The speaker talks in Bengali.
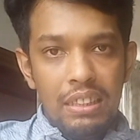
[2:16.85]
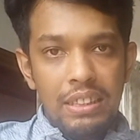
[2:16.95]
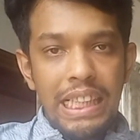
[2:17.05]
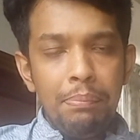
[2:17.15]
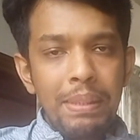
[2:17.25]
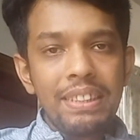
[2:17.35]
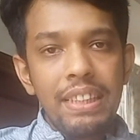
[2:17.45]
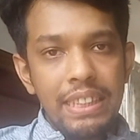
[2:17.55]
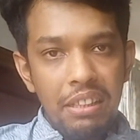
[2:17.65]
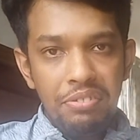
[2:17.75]
চ্যাম্পিয়ন্স লিগ
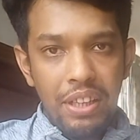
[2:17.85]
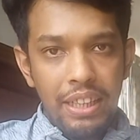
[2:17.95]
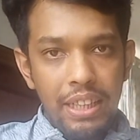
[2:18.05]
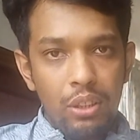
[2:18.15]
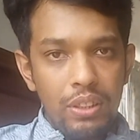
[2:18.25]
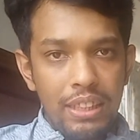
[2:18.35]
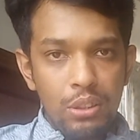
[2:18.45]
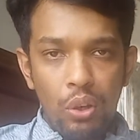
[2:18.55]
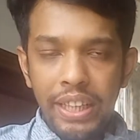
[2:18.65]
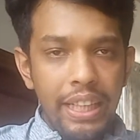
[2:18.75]
সেমিফাইনালের কথা
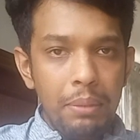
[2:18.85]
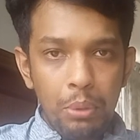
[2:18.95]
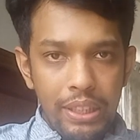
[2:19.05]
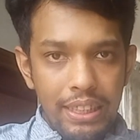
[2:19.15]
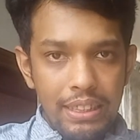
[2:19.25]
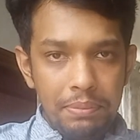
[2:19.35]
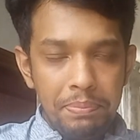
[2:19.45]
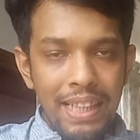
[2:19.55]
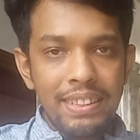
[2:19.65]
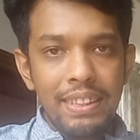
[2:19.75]
অনেকেরই মনে আছে
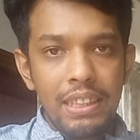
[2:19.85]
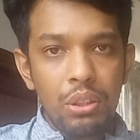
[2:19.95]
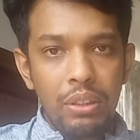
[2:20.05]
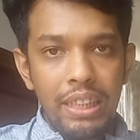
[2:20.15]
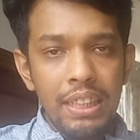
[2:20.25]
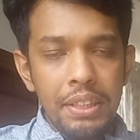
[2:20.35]
ম্যান সিটির সঙ্গে